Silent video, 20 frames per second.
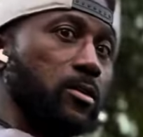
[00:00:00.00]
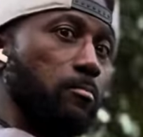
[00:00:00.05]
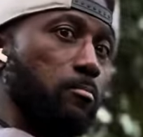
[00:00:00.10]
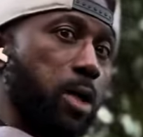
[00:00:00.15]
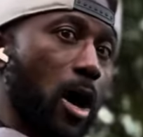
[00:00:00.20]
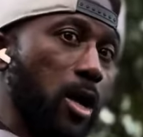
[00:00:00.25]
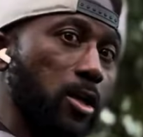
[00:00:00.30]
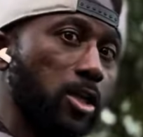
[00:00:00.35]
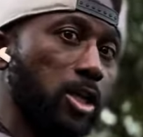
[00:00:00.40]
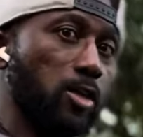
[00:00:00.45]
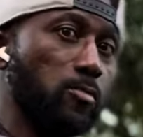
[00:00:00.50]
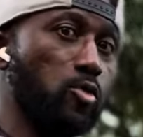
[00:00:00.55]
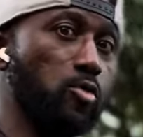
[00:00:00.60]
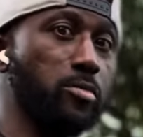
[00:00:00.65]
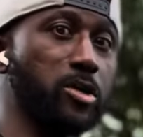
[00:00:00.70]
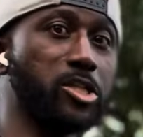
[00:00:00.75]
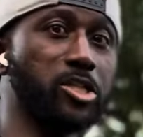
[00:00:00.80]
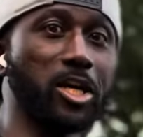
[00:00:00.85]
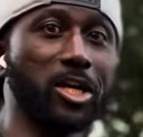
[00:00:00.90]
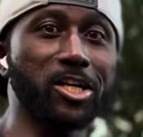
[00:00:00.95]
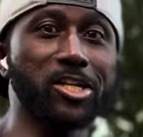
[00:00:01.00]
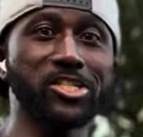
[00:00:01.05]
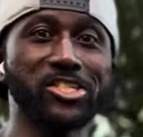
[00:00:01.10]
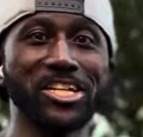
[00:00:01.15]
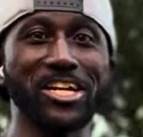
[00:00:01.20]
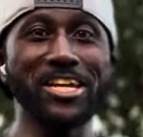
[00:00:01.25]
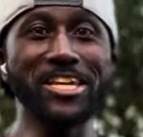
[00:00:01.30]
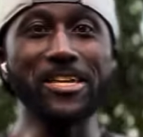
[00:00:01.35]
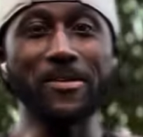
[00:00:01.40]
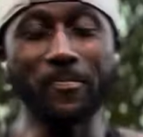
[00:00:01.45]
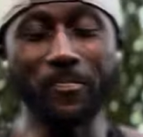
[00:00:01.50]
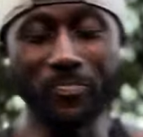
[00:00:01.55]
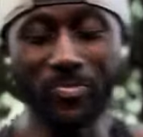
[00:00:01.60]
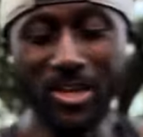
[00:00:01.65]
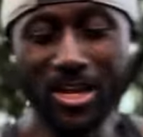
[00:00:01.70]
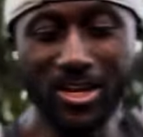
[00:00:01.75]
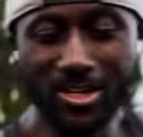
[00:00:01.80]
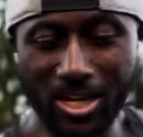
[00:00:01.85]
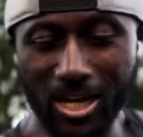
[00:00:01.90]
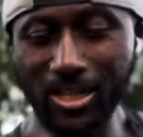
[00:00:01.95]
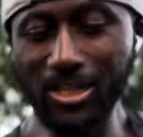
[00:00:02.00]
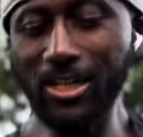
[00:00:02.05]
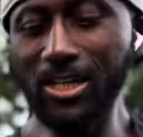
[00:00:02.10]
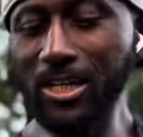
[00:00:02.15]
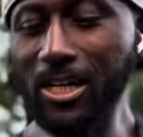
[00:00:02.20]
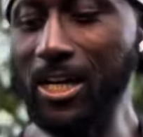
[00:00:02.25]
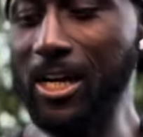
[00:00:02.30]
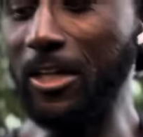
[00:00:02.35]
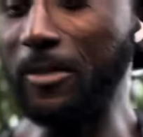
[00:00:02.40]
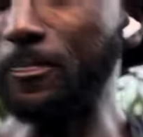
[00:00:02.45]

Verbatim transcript: バルクもめちゃくちゃいい。だから、